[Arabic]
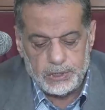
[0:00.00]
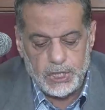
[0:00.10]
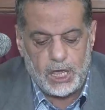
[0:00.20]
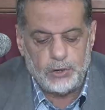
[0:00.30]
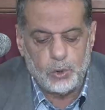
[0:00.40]

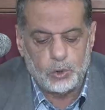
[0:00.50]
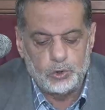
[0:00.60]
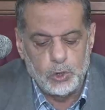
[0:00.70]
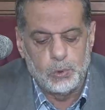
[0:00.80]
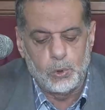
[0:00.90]
يعني
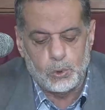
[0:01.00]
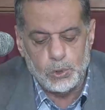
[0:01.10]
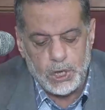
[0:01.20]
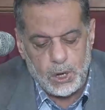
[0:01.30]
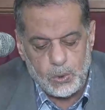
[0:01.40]
اكتبه
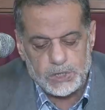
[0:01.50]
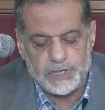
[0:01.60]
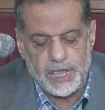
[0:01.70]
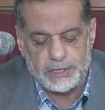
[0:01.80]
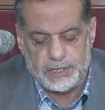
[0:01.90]
كله
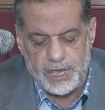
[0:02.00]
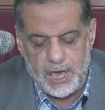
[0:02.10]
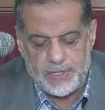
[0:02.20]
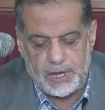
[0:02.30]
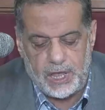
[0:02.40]
وسيأتي
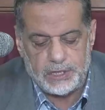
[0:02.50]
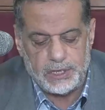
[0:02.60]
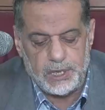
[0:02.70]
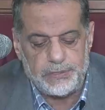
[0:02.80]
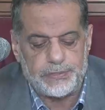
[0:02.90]
هذا
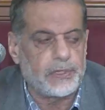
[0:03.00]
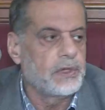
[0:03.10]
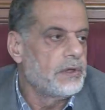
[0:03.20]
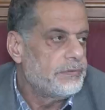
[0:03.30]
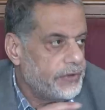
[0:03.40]
الحديث
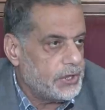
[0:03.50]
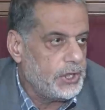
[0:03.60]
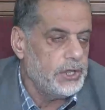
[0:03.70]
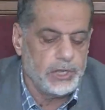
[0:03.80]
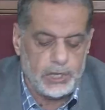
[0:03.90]
في
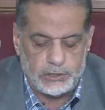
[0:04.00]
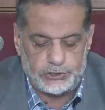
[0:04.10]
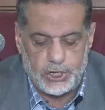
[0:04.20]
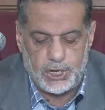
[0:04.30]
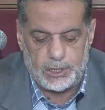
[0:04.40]
حينه إن
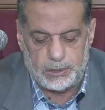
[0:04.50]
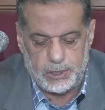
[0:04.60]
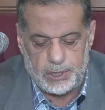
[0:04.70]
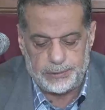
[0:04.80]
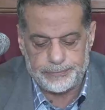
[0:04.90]
شاء
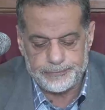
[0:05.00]
الله